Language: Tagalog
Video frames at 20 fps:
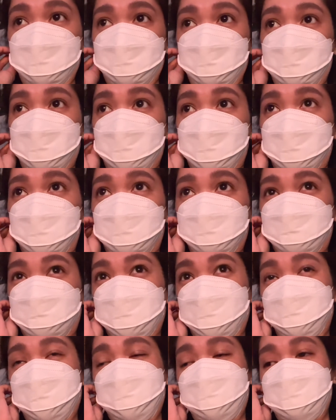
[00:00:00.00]
nung
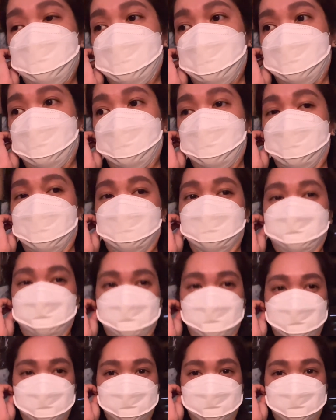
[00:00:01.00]
food nila, hahatiin